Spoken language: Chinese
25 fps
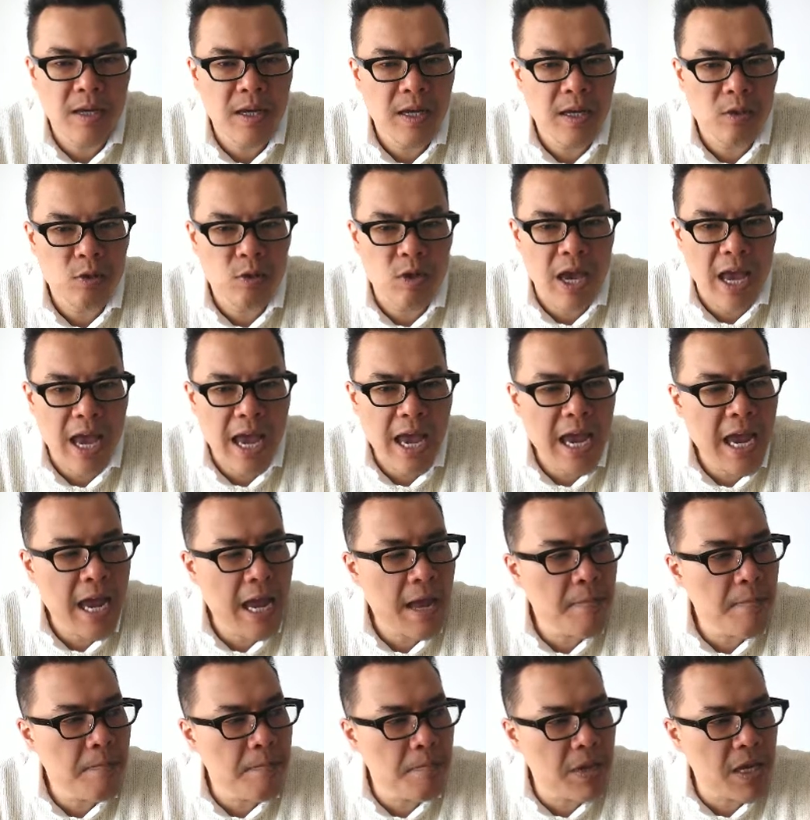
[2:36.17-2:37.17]
所以 A
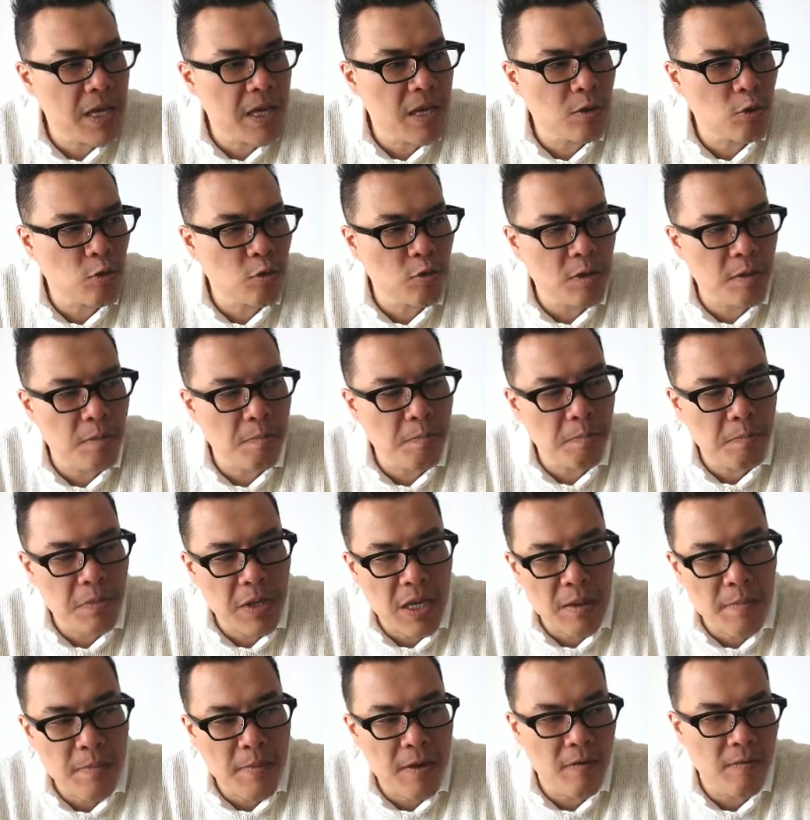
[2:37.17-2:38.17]
M B，注意
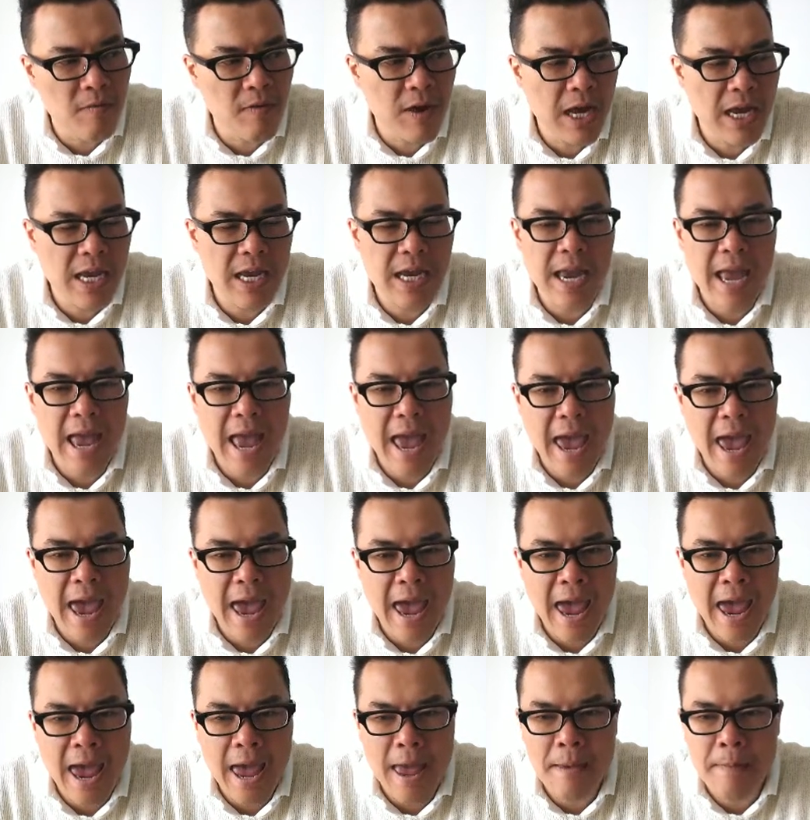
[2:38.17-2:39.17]
B 没有发
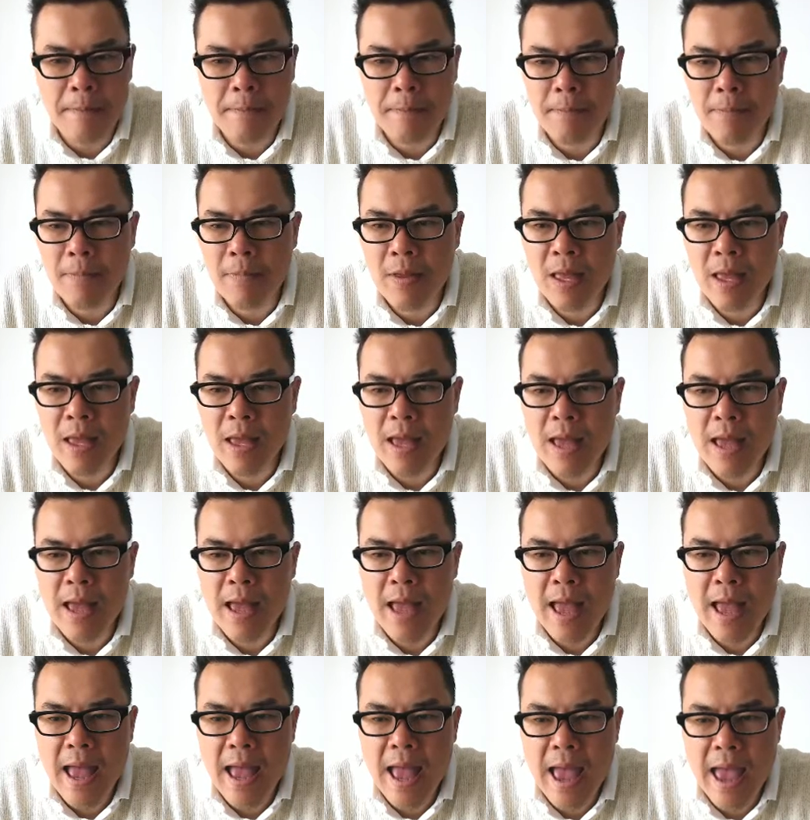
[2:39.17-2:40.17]
音，M
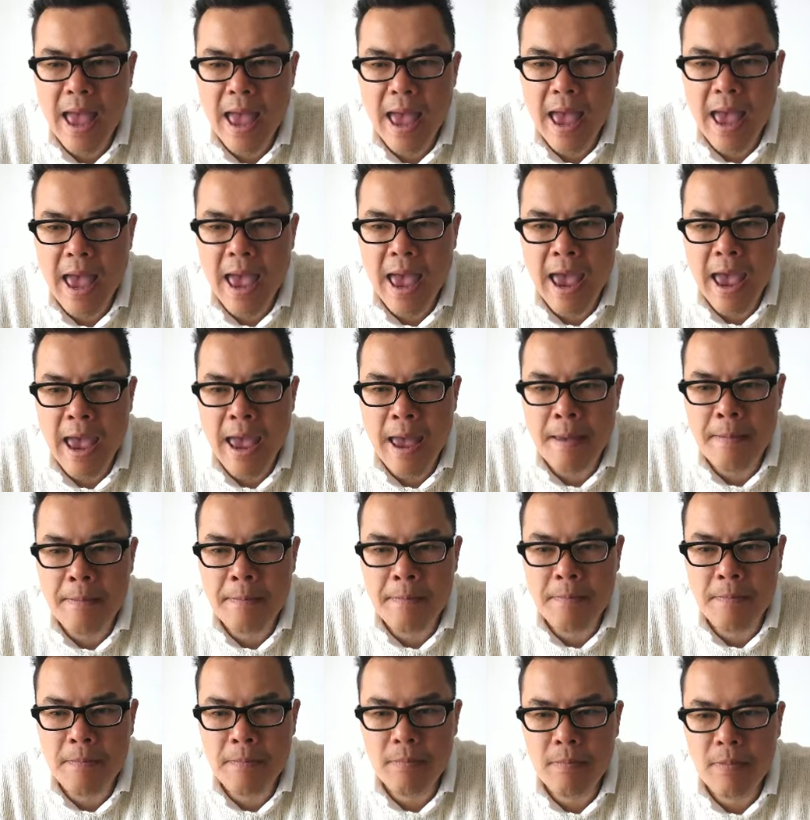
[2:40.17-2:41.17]
M
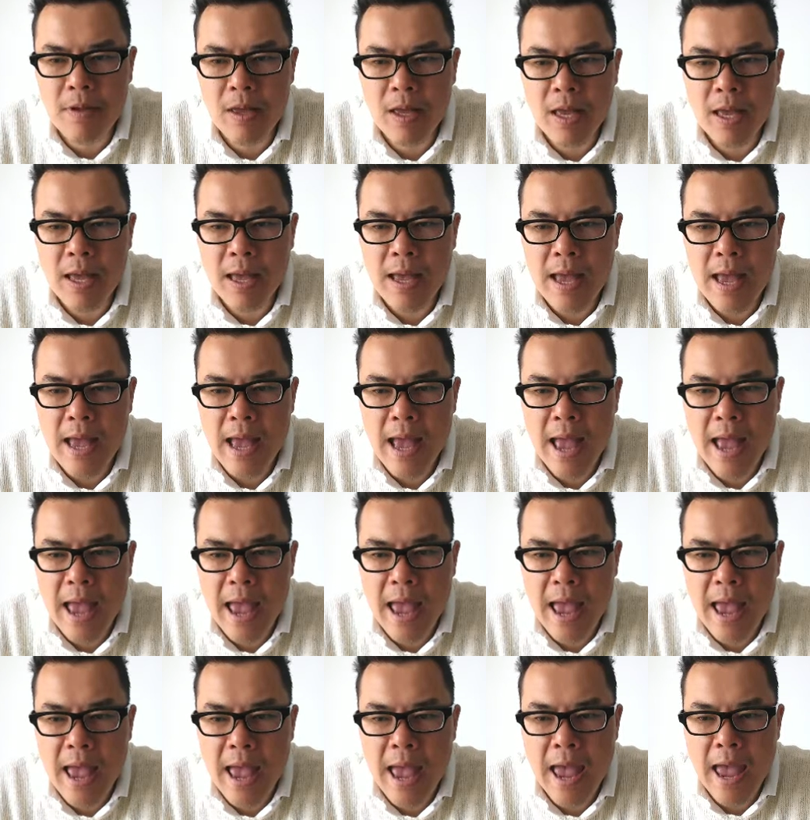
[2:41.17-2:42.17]

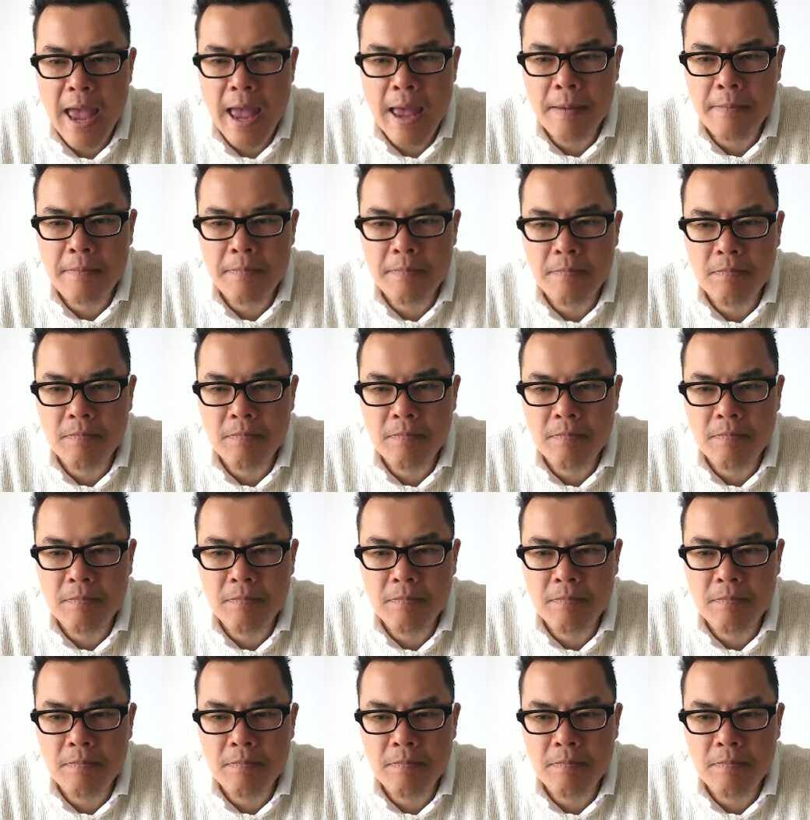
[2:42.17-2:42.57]
M。